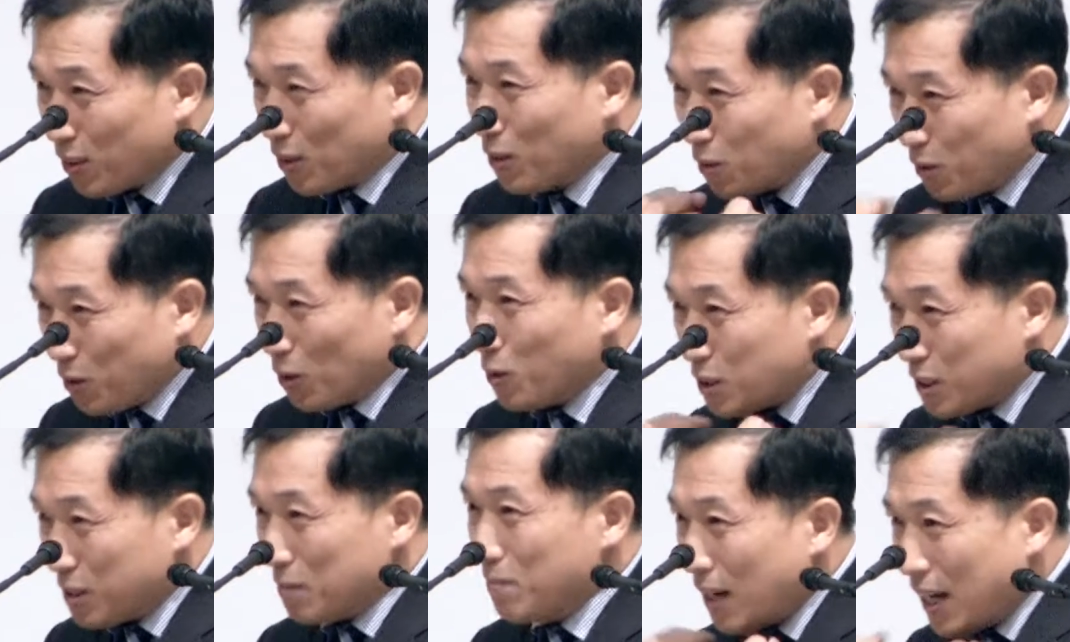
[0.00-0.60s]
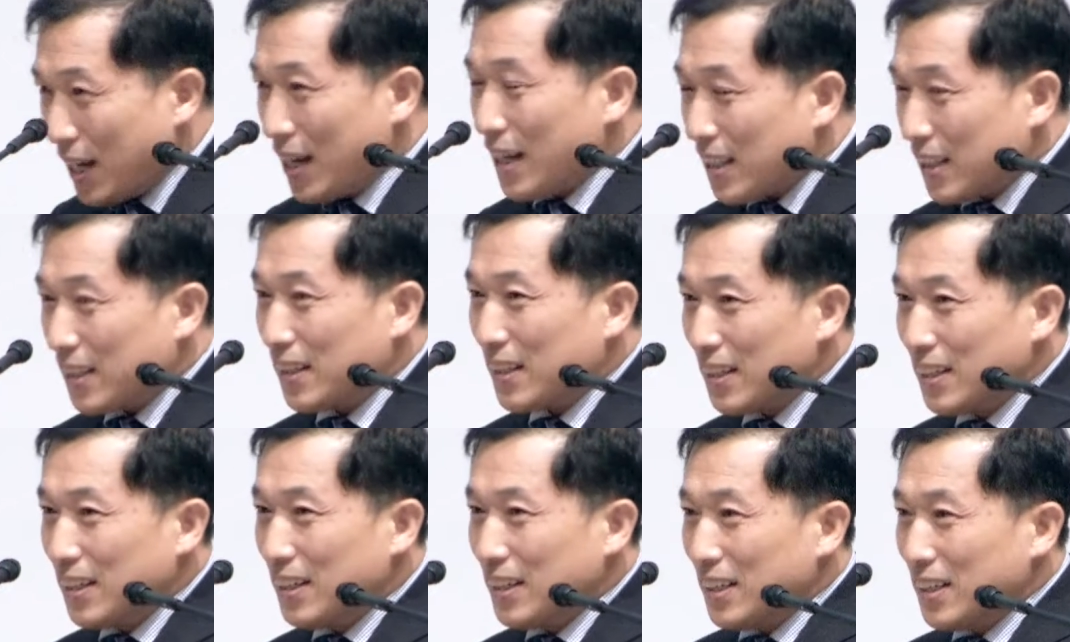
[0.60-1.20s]
것도
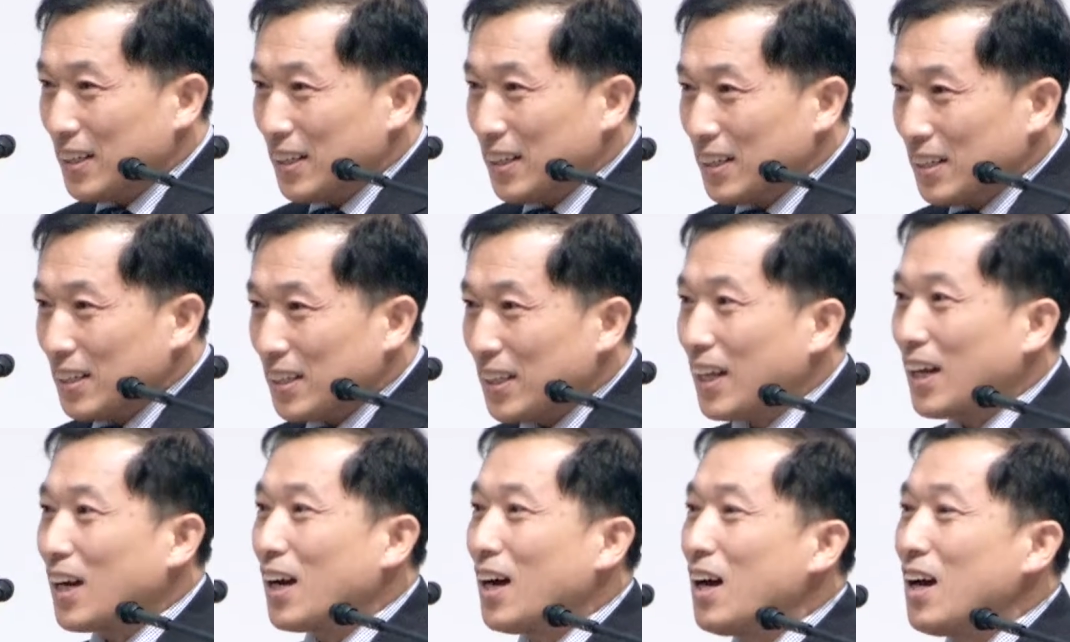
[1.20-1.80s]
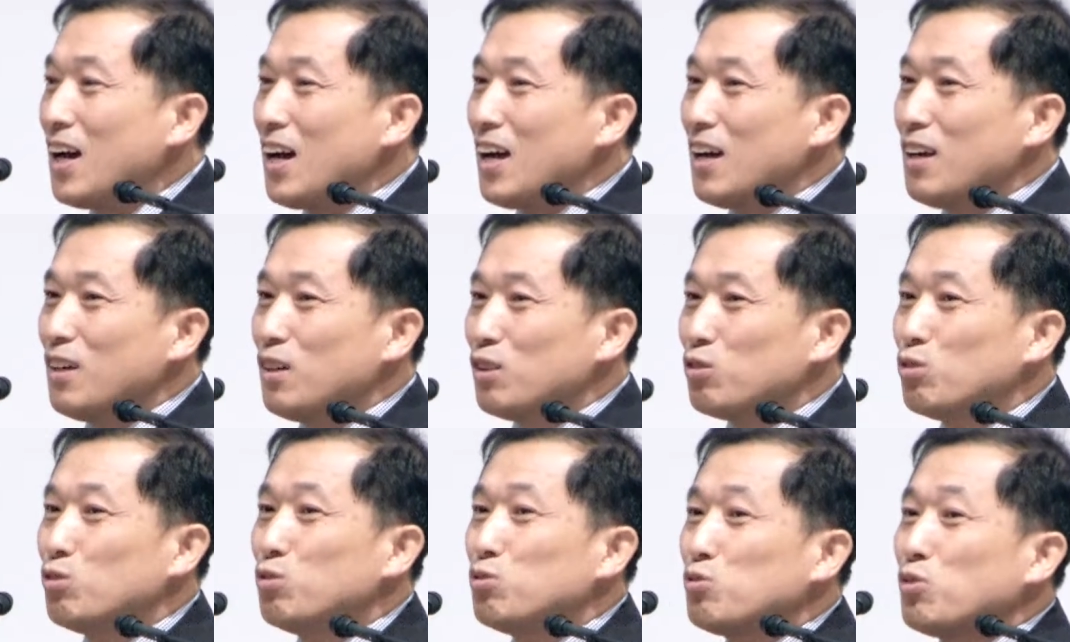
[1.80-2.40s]
좋지만 내가
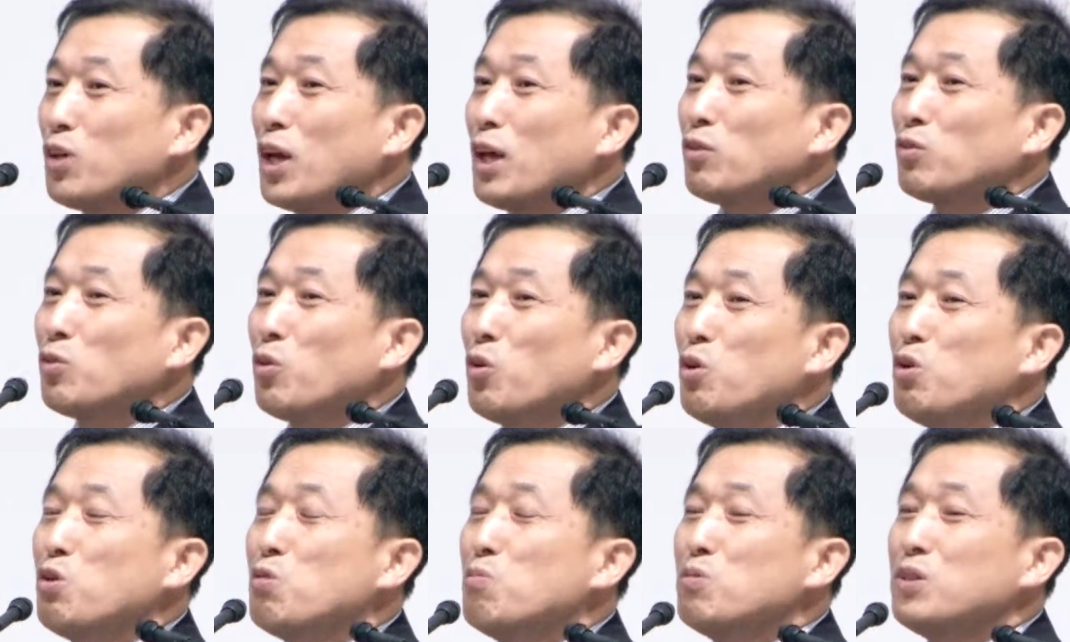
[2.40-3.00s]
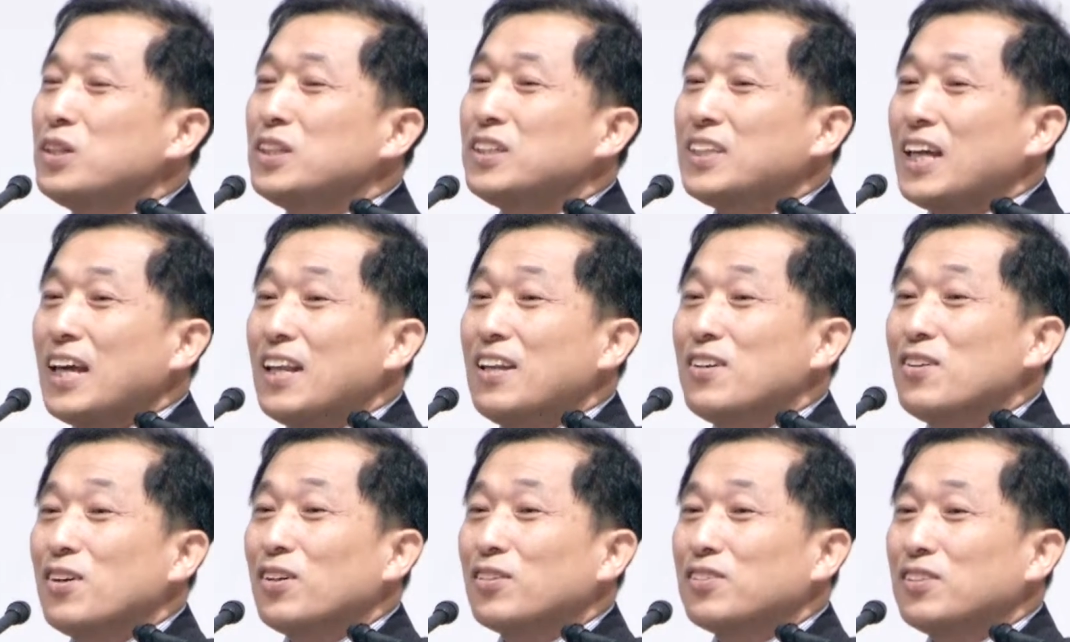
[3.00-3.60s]
누구의 소유물이
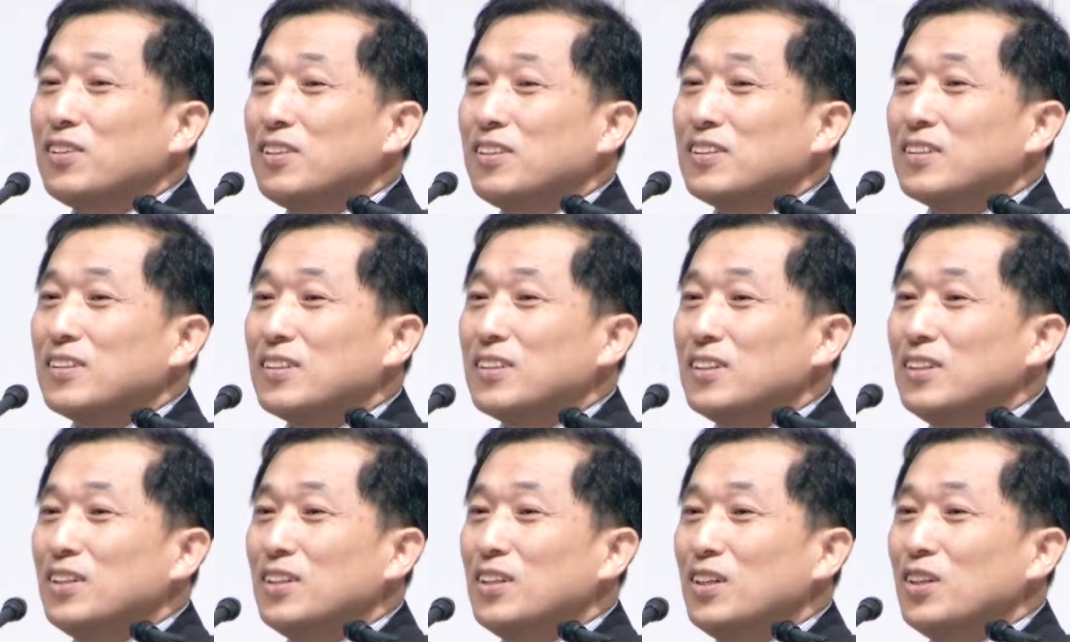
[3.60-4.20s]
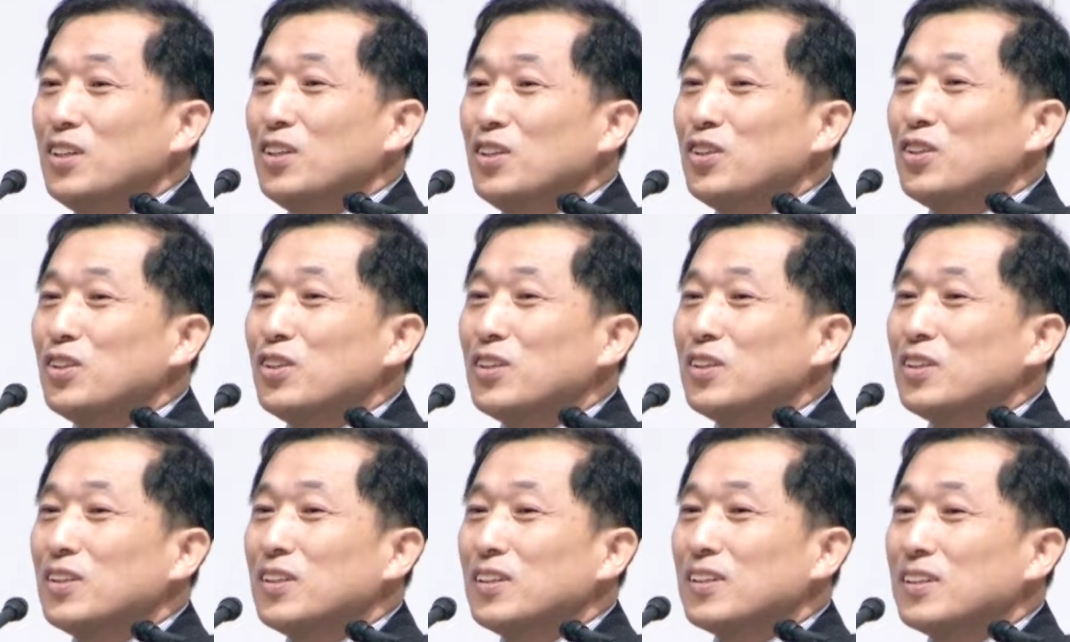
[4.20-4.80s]
되는 것은
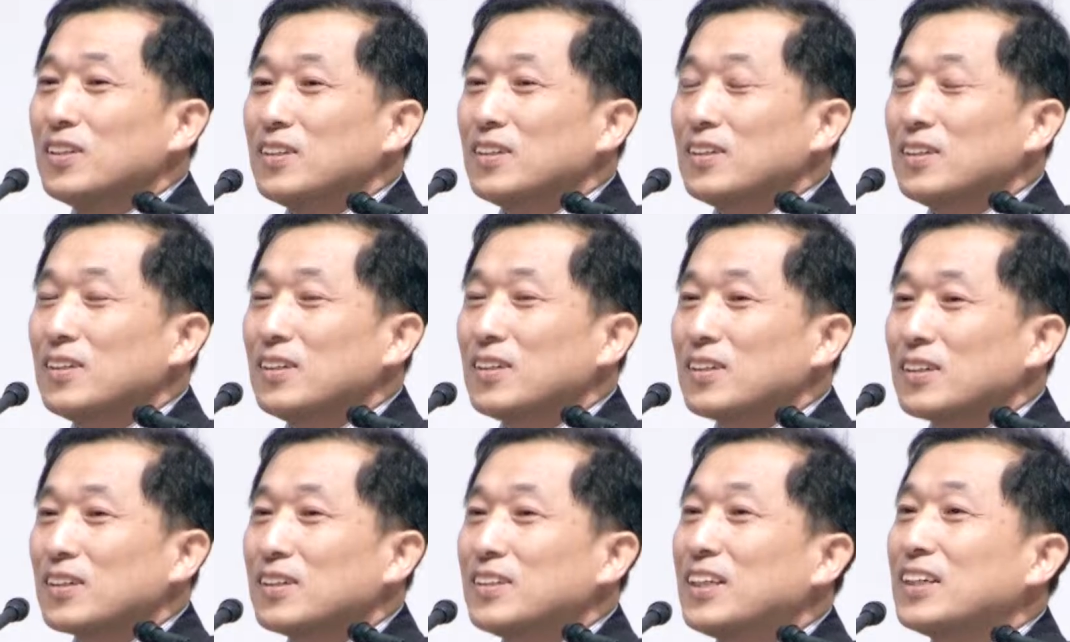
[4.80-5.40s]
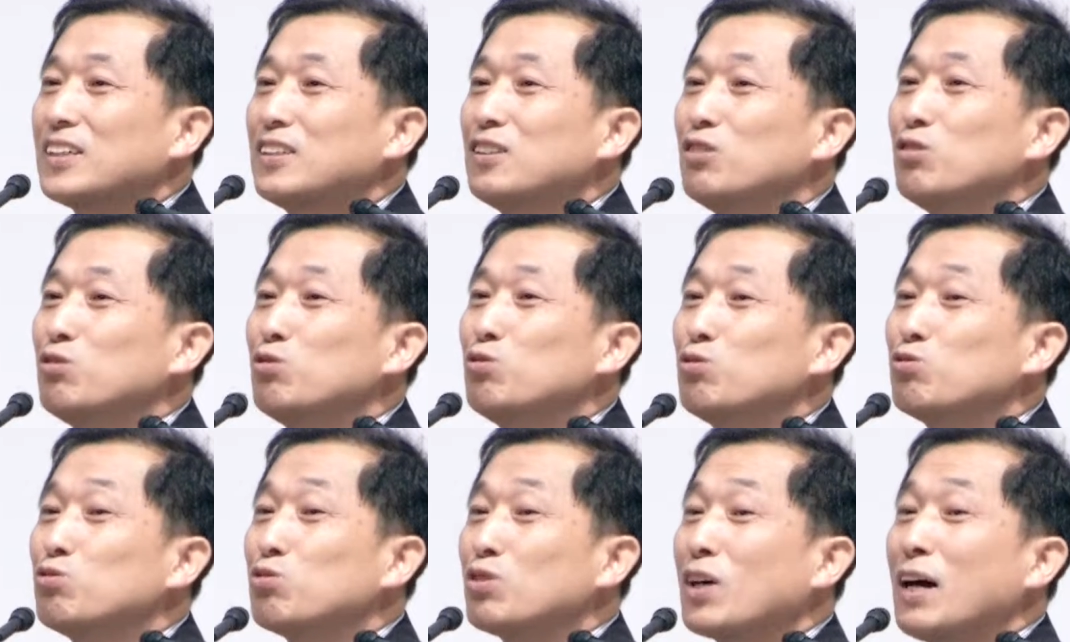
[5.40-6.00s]
근데 그
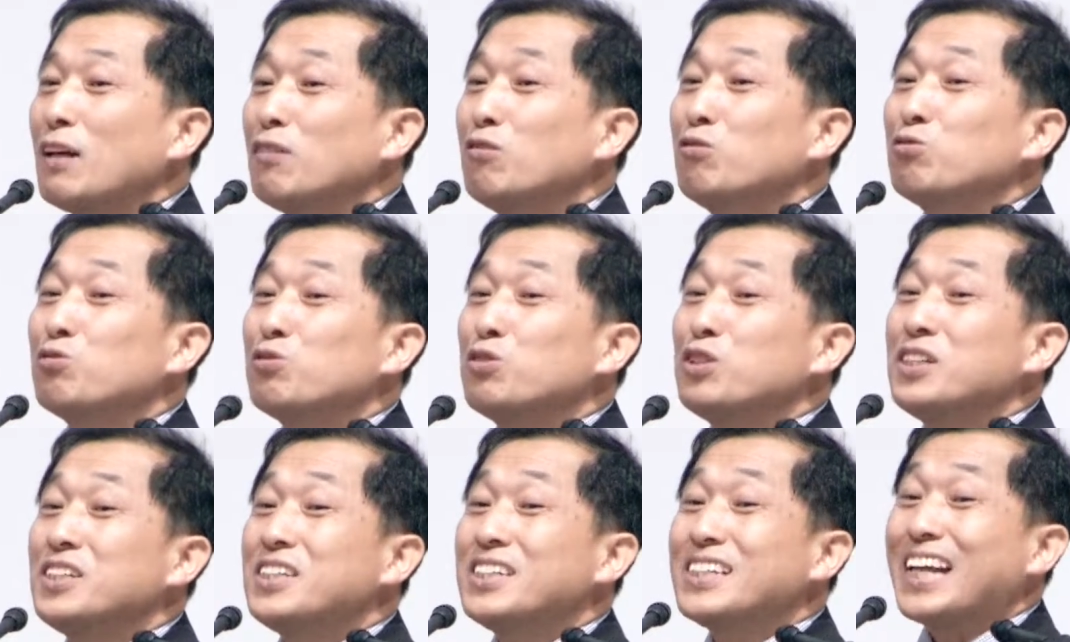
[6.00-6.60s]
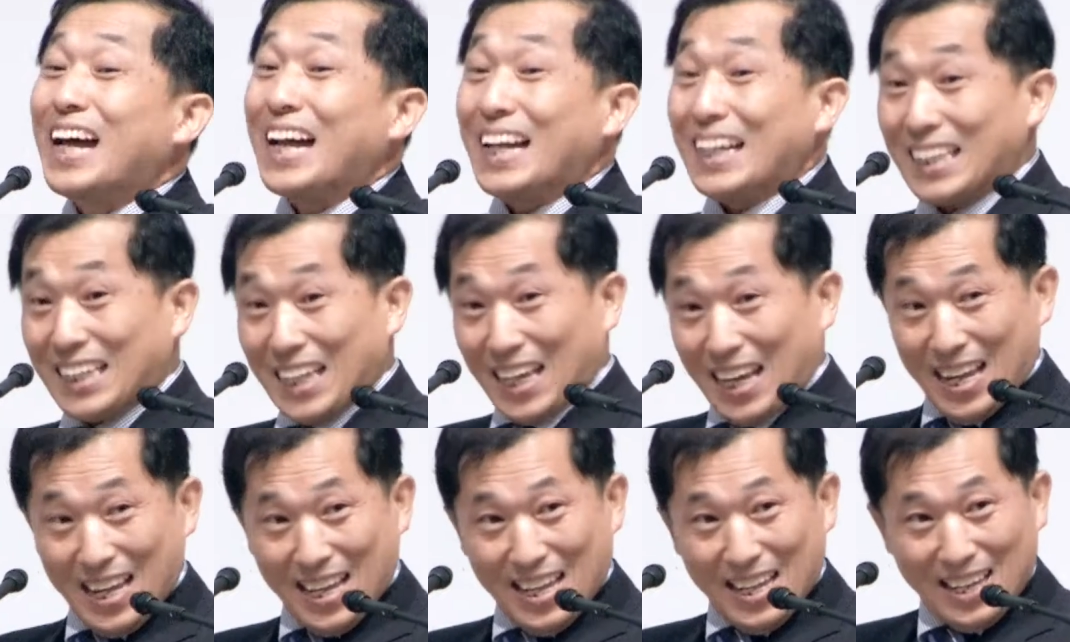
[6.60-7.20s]
누구가 누구인지를 알
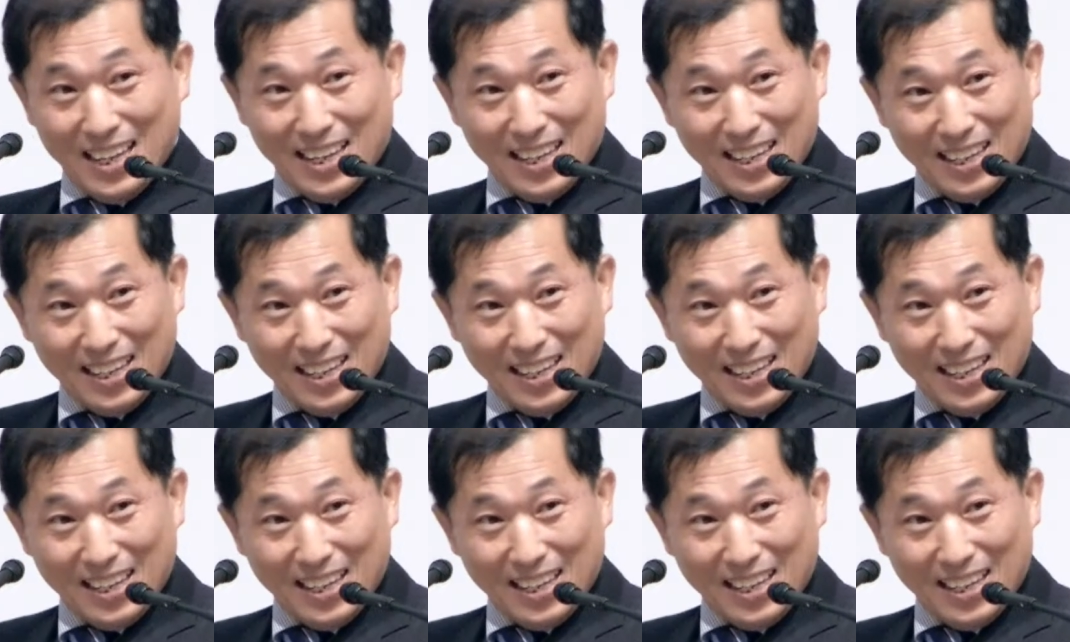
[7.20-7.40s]
때